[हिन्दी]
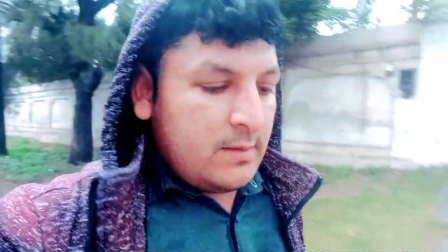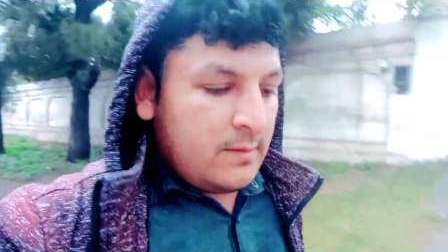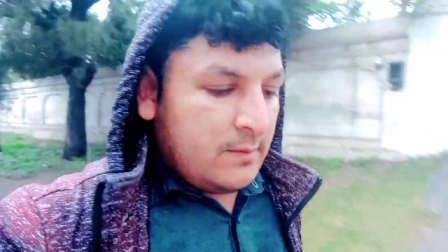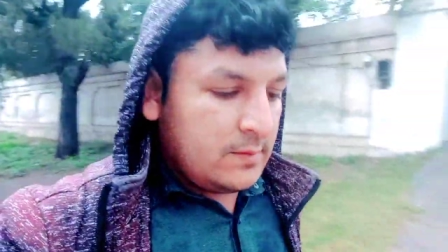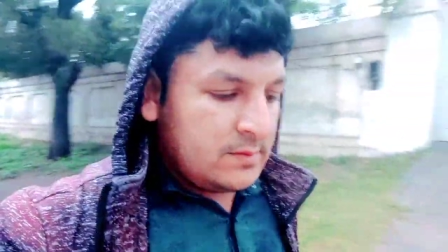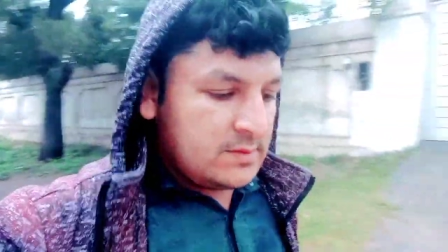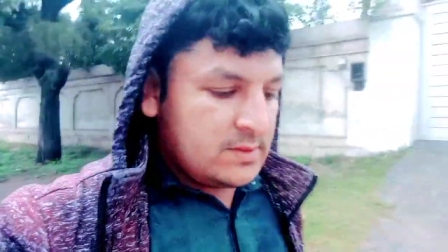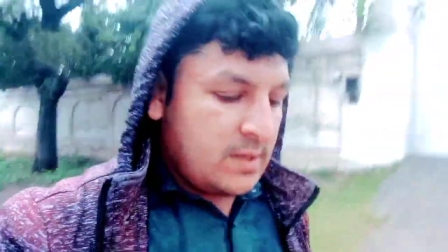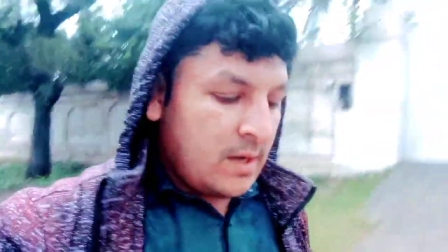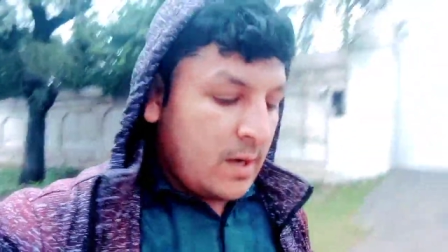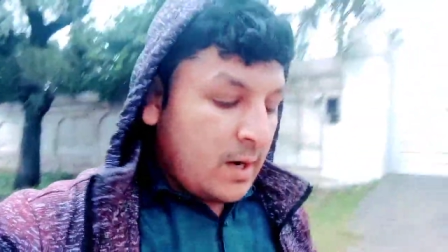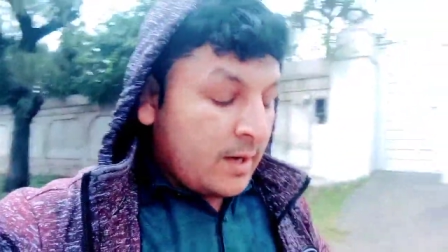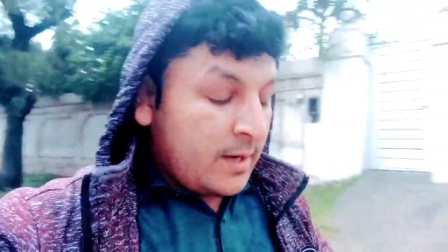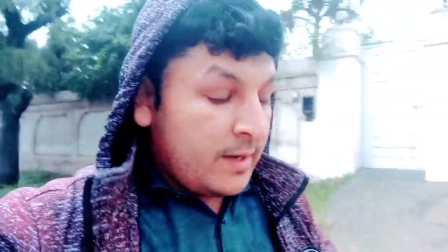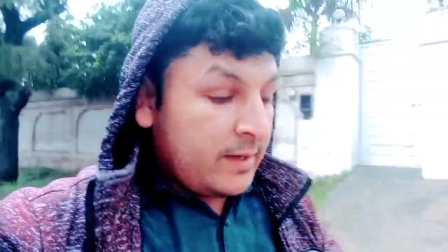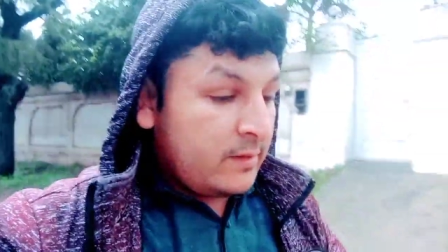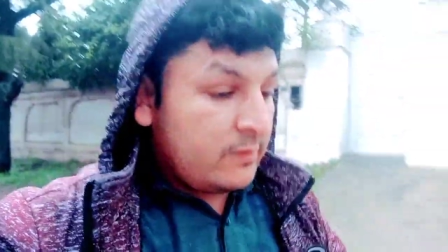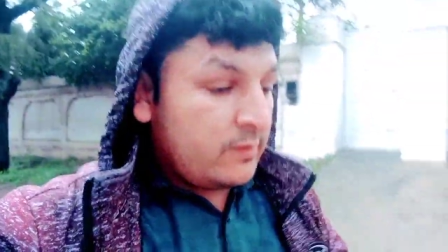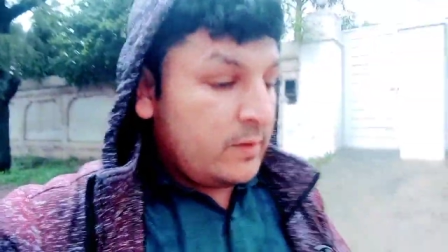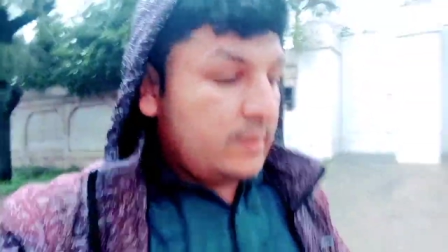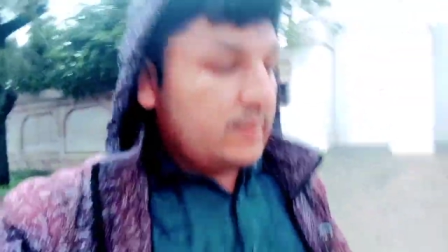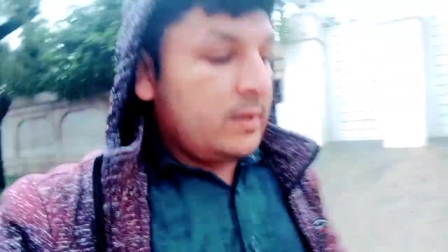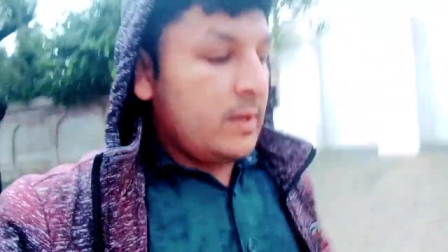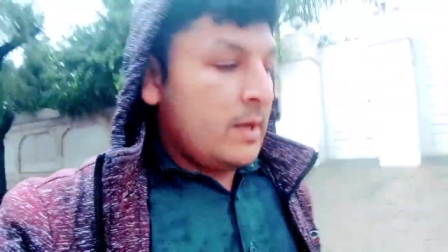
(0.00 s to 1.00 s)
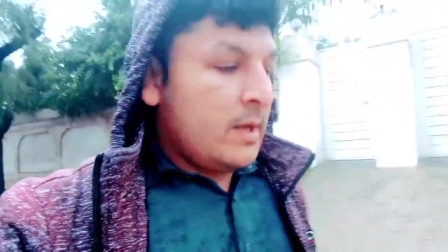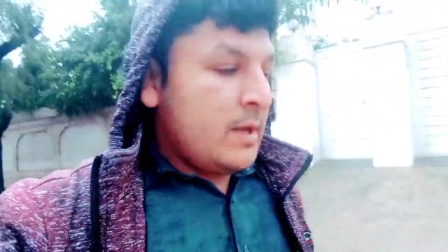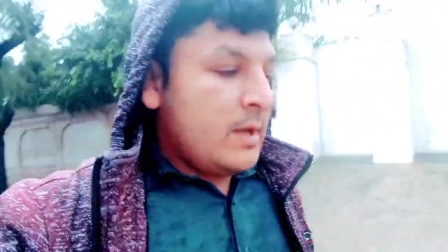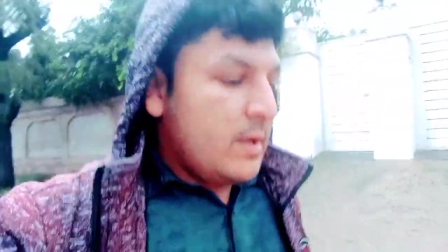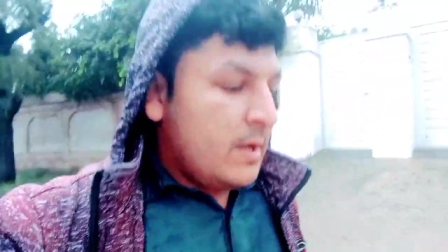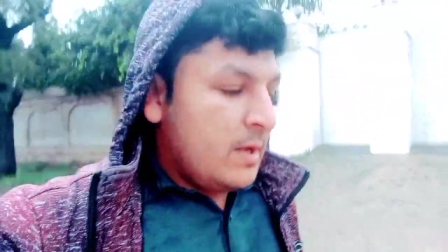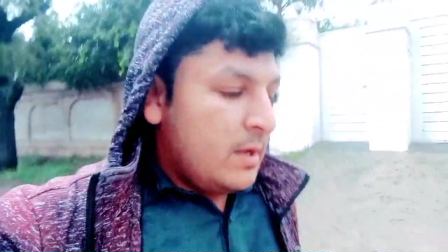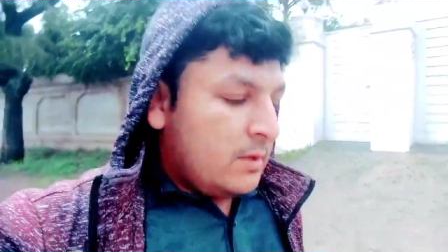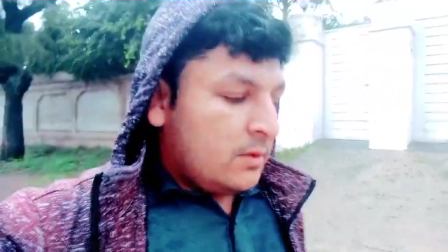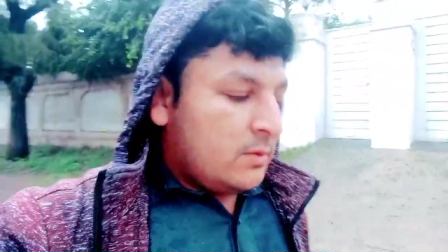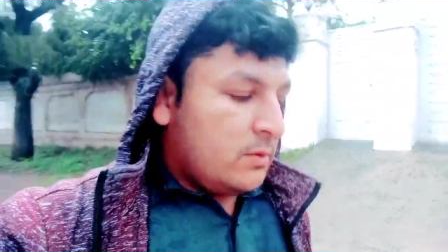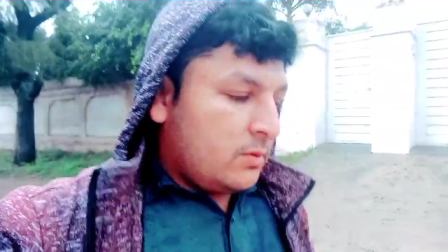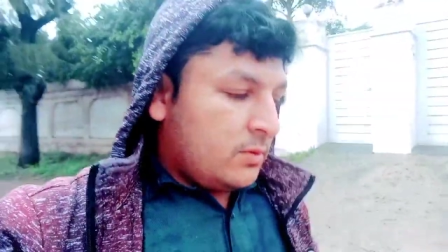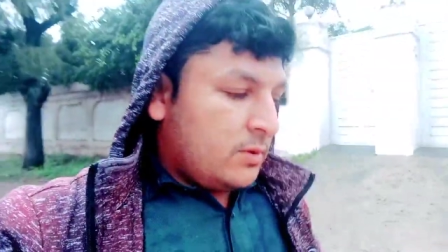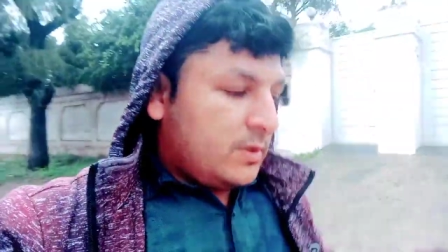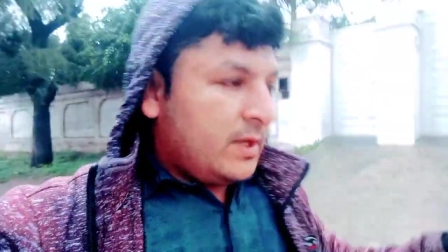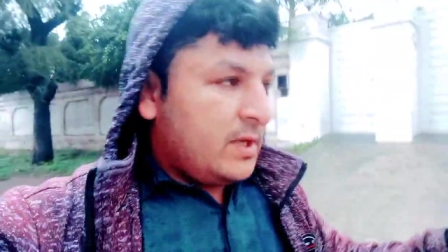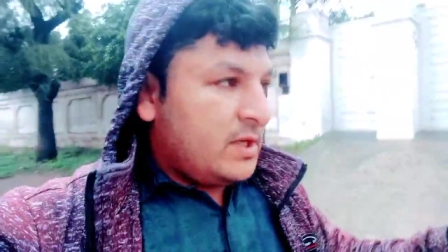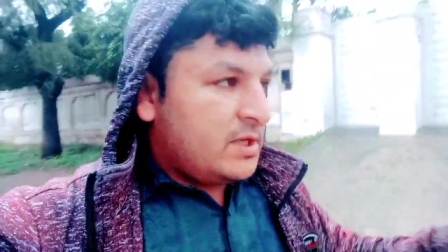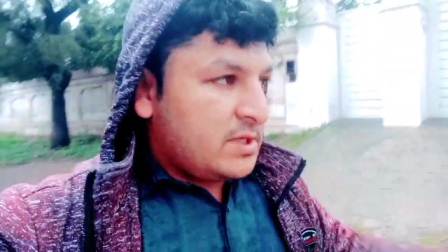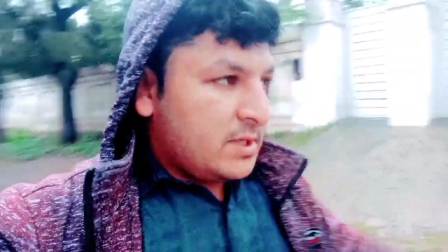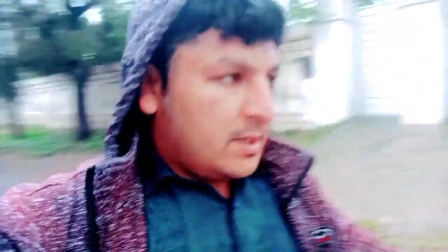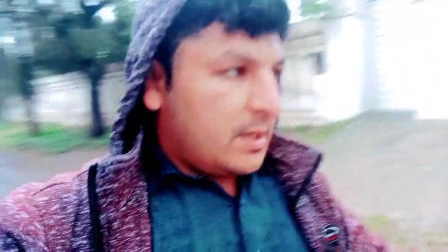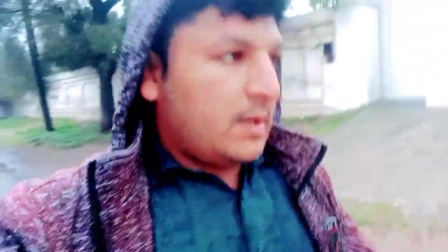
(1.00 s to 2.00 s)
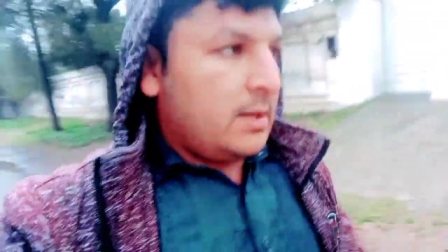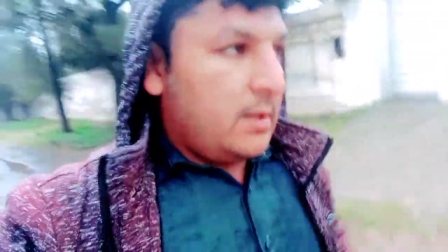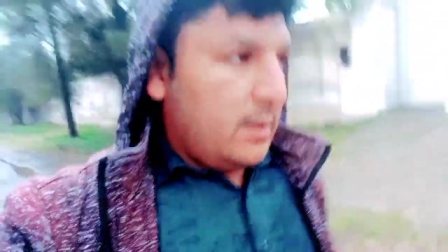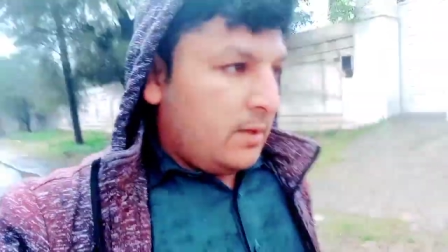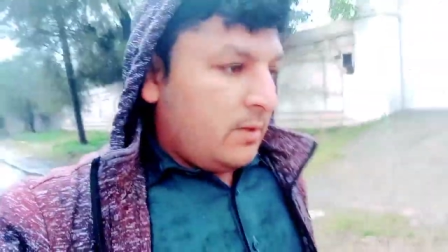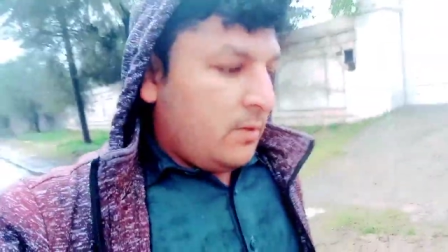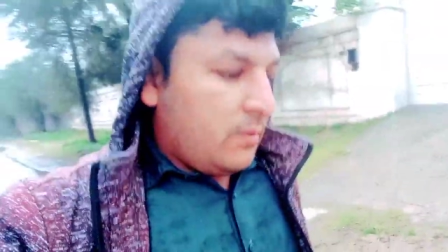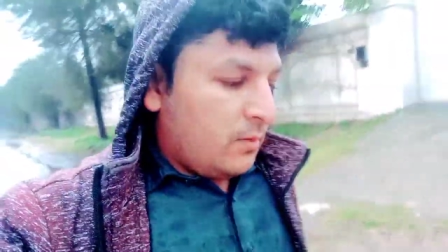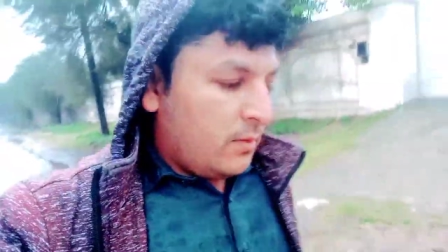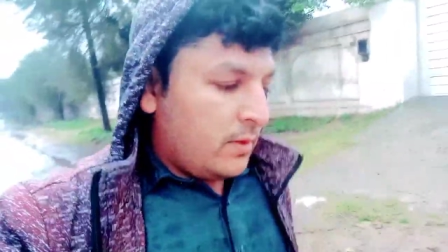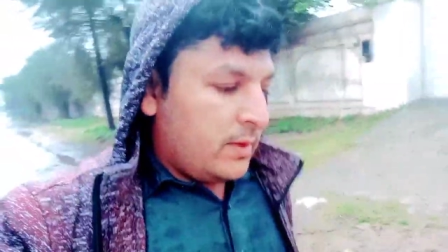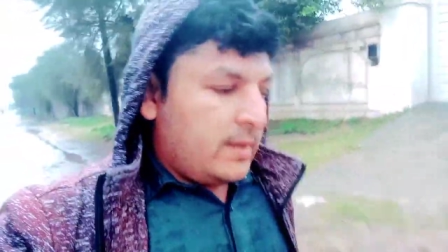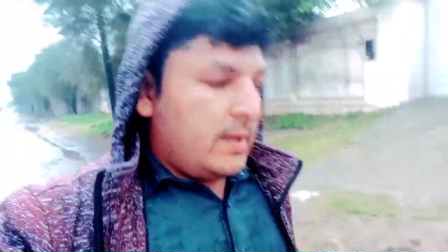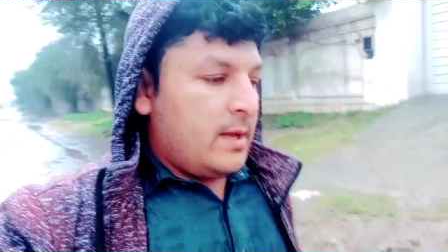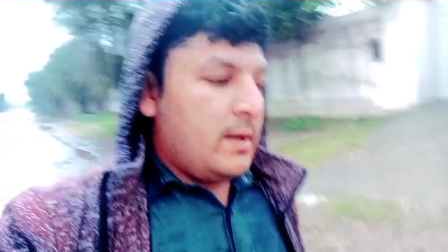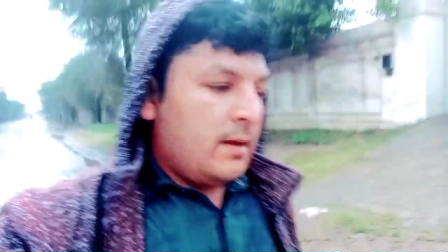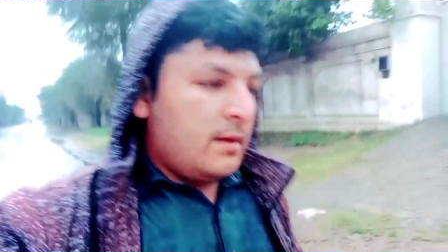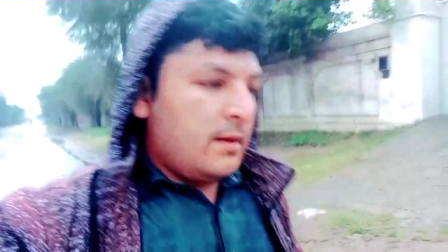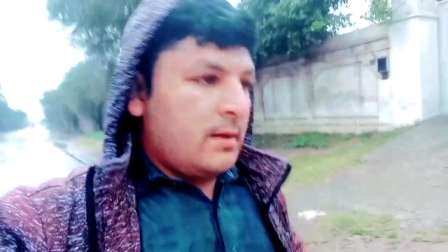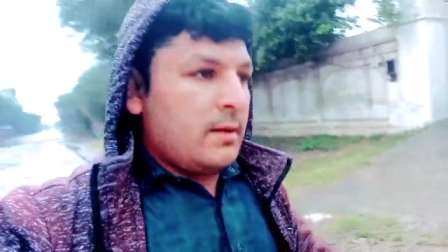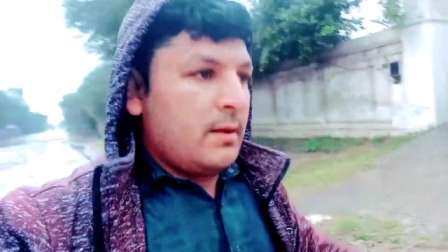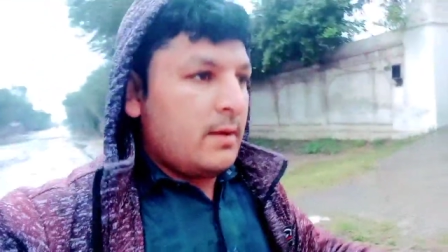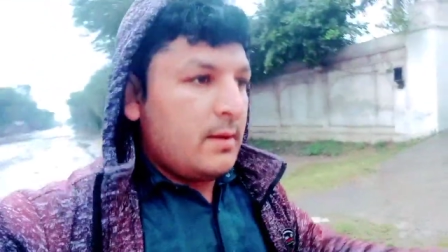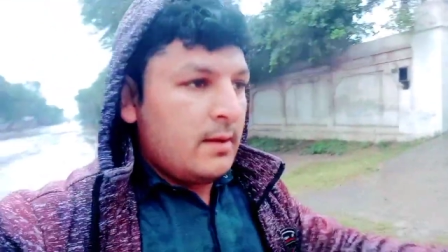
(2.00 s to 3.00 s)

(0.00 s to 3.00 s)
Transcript: वो स्टार्ट नहीं हुई तो तीन चार दिन हो गए हैं